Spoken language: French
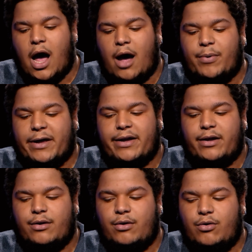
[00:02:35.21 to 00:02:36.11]
Après,
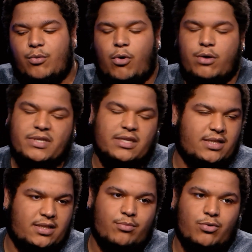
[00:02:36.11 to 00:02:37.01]
euh, le problème, c'est le
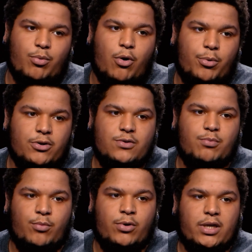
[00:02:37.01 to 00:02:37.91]
système de ProPoints
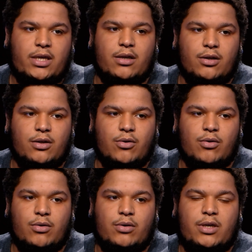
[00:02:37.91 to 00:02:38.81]
pour moi
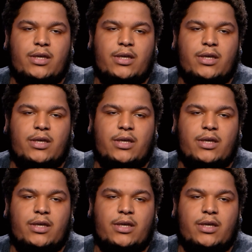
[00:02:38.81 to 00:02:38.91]
qui,